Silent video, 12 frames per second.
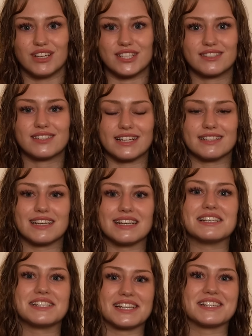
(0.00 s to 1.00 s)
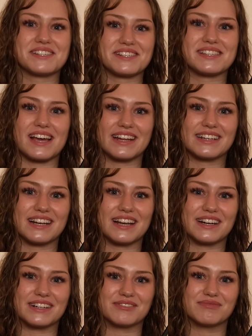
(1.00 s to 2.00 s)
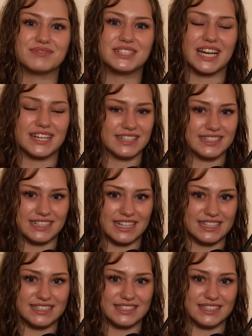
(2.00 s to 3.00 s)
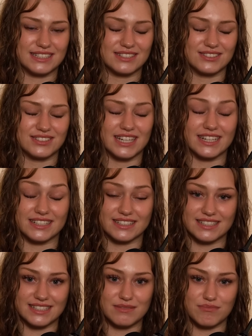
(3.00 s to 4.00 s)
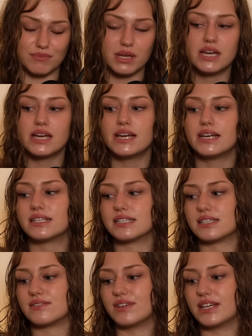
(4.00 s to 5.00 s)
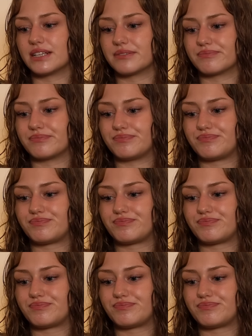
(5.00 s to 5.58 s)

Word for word: ist tatsächlich 60 Seiten lang, die andere 30 und die andere 7. Deswegen